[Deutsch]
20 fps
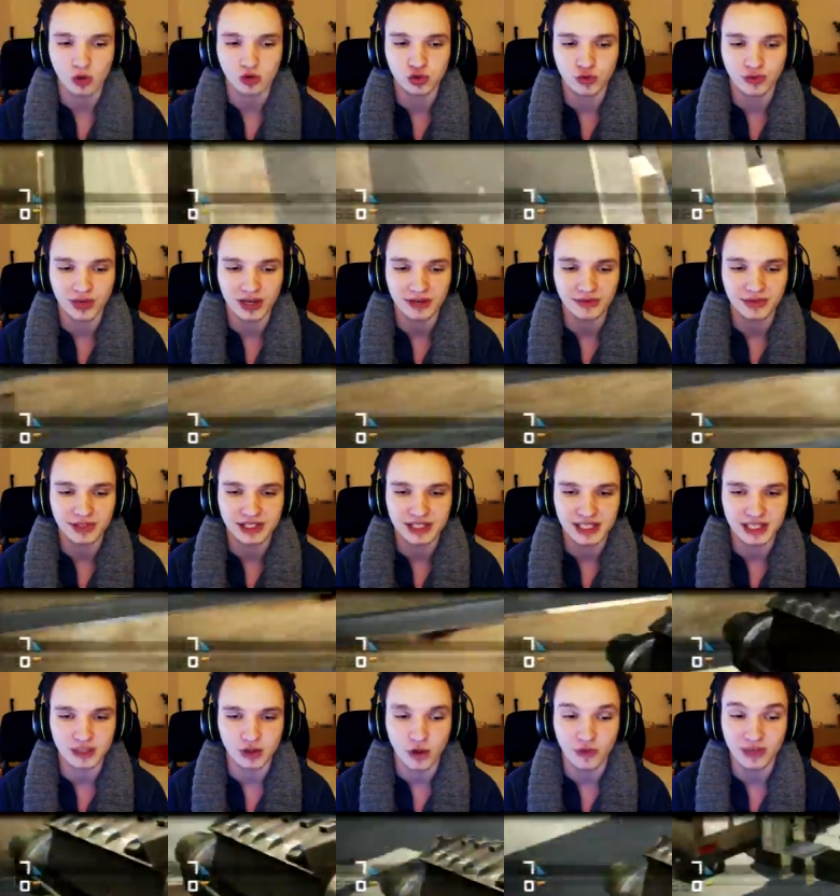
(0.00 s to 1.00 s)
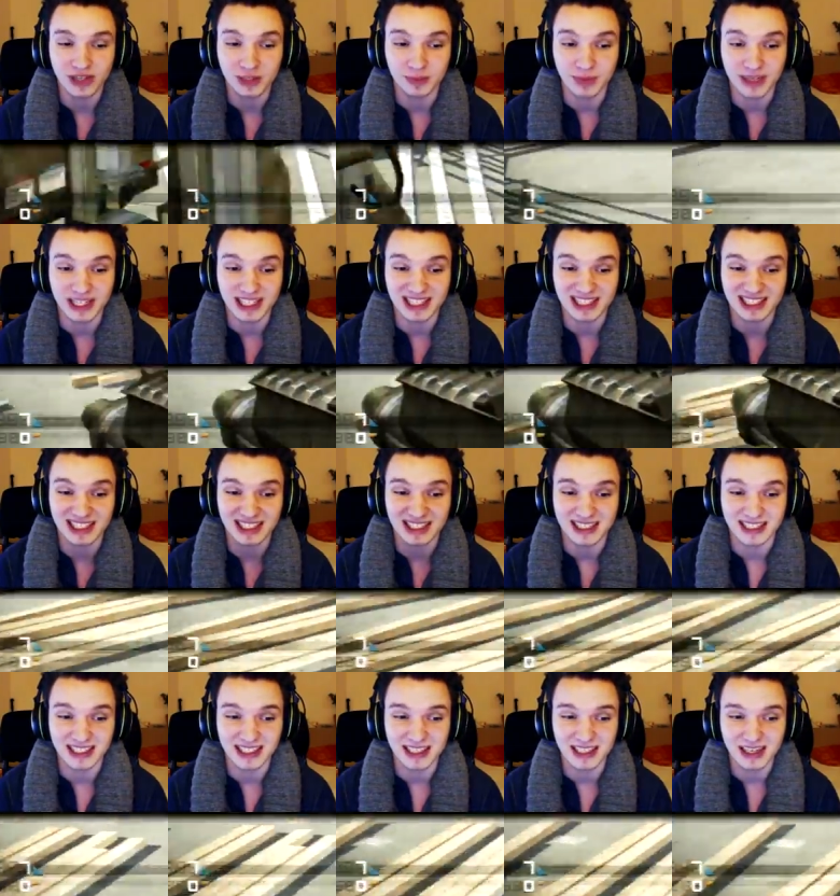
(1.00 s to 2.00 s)
auf Zufall infiziert. Hoffentlich bin ich es
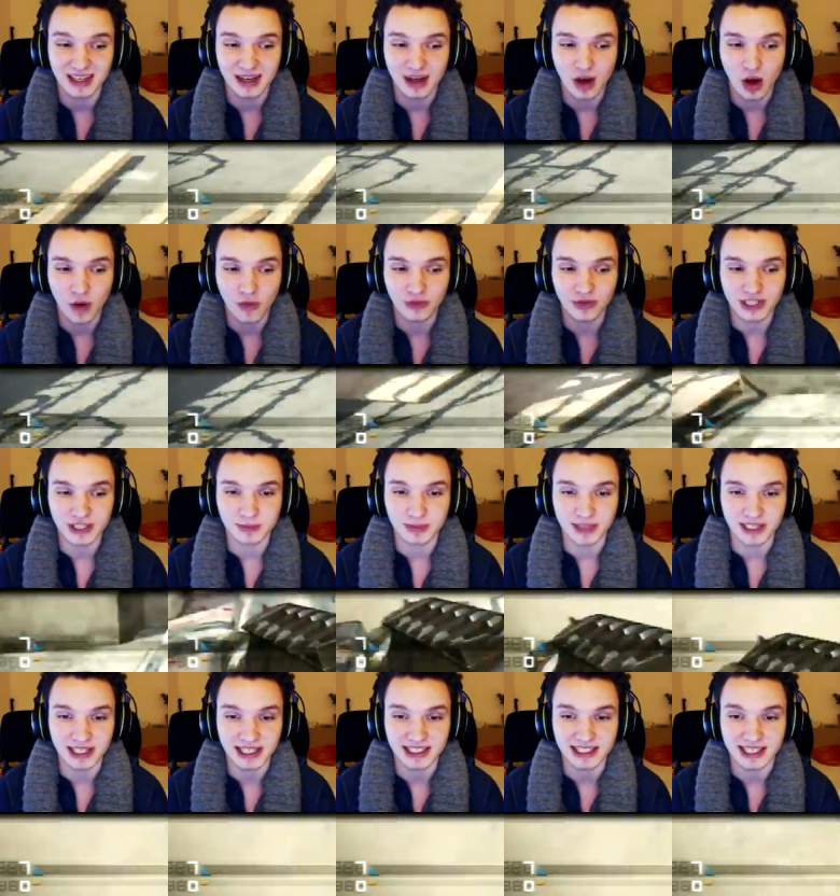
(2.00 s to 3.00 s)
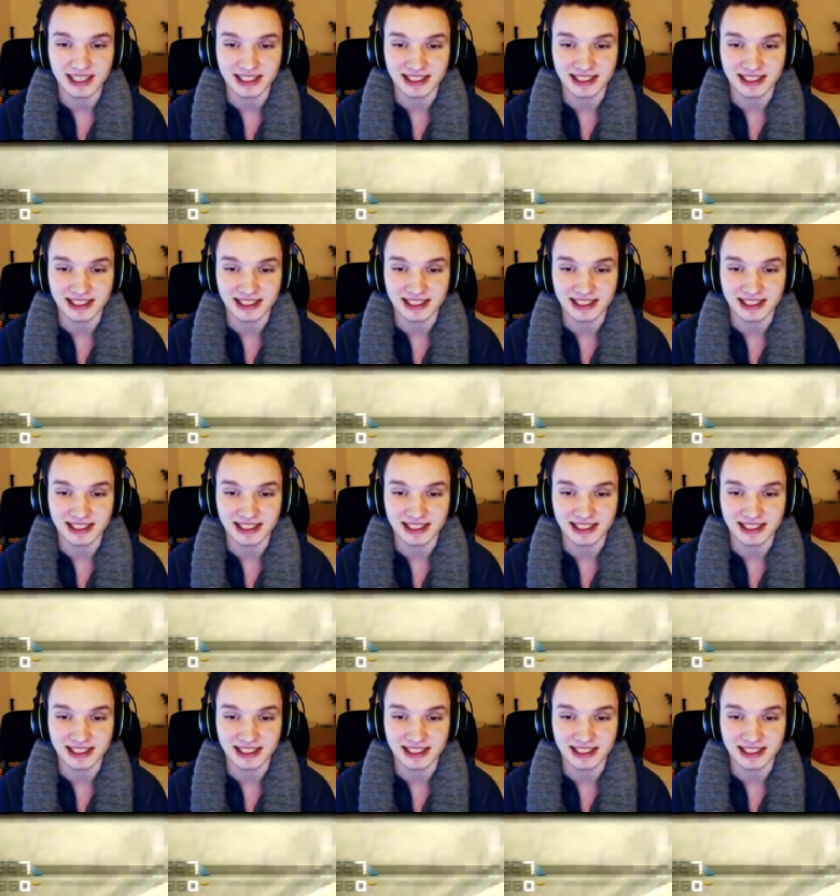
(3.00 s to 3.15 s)
nicht. Hoffentlich bin ich